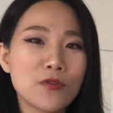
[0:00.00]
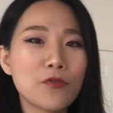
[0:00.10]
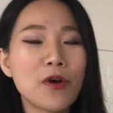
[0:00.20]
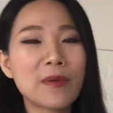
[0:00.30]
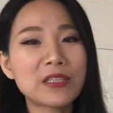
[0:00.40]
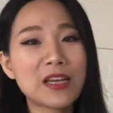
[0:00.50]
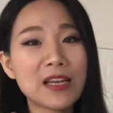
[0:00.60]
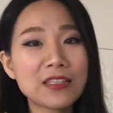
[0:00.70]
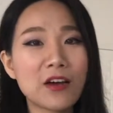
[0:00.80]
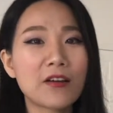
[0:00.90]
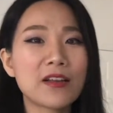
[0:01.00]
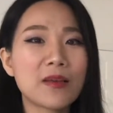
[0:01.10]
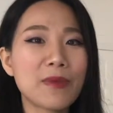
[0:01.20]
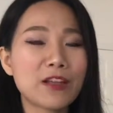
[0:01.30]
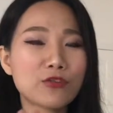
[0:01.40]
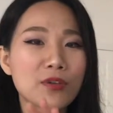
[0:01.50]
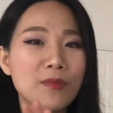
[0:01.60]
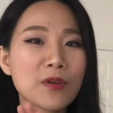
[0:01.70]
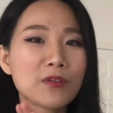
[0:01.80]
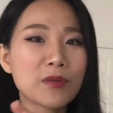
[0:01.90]
因为外面是黑巧克力嘛，所以
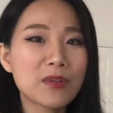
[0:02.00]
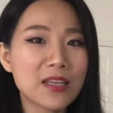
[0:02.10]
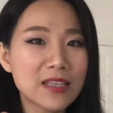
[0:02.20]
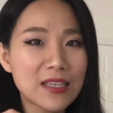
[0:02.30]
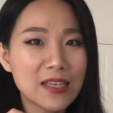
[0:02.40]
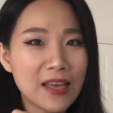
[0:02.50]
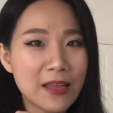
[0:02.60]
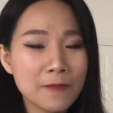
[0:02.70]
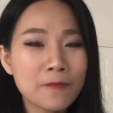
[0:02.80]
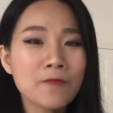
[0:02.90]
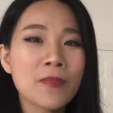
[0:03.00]
没有那么的甜。